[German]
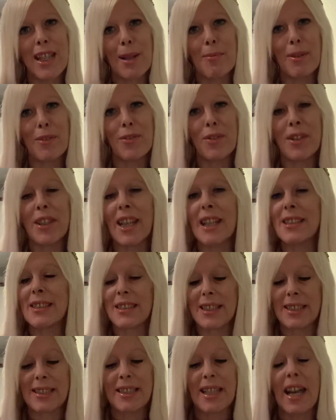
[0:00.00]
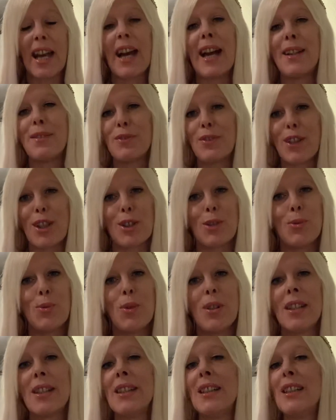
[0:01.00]
Aber für jetzt ist er einfach
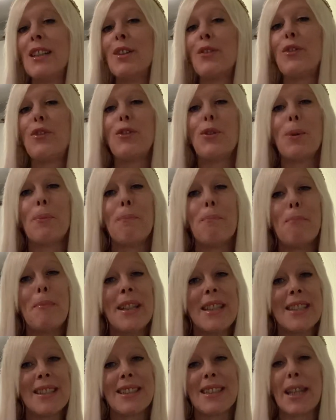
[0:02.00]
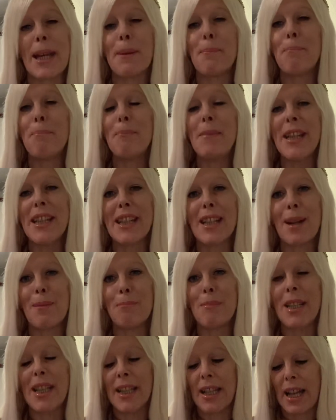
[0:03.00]
nur für mich der mega,
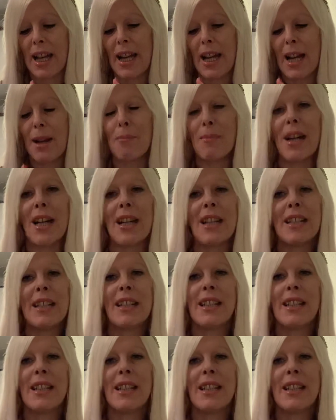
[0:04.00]
mega Hammer.